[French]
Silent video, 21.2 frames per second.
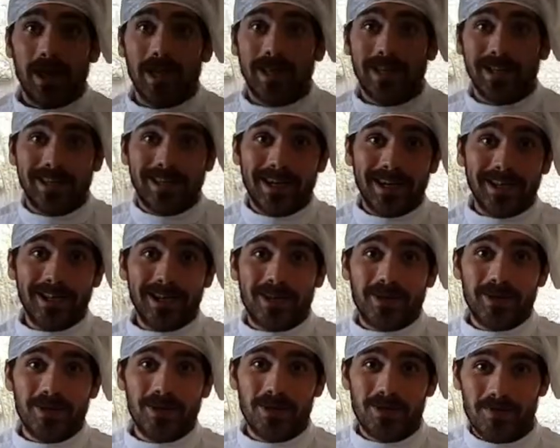d'un
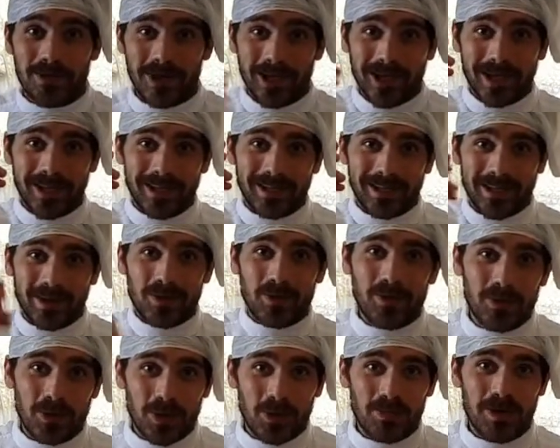économe et d'un
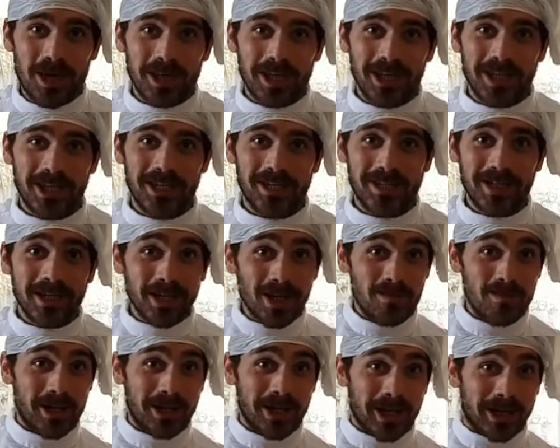couteau bien aiguisé, comme
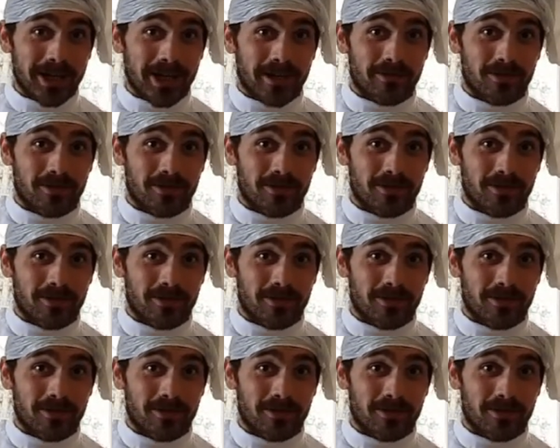la dernière